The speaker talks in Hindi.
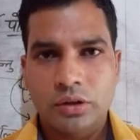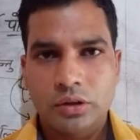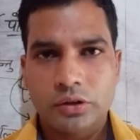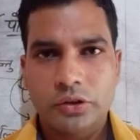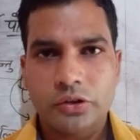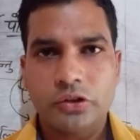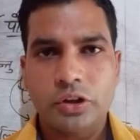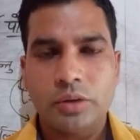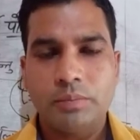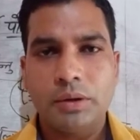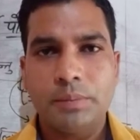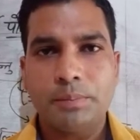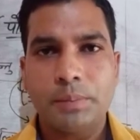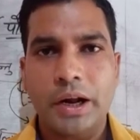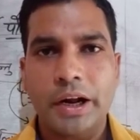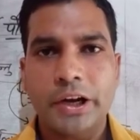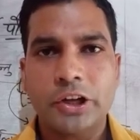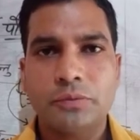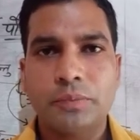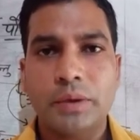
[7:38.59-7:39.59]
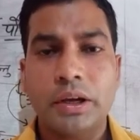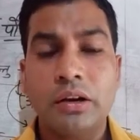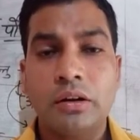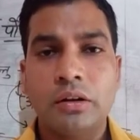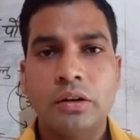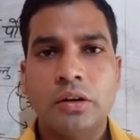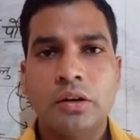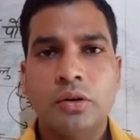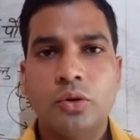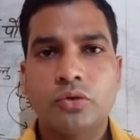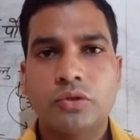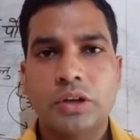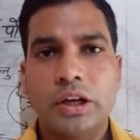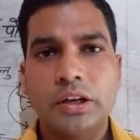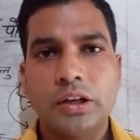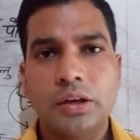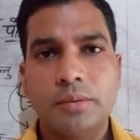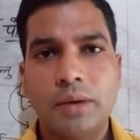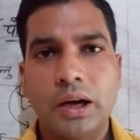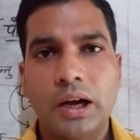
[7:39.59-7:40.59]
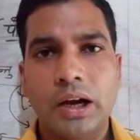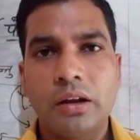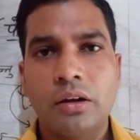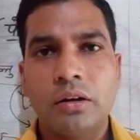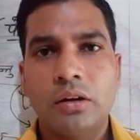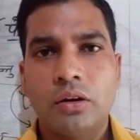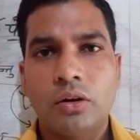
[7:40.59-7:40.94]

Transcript: किसी भी पार्ट्स पर उसका निर्माण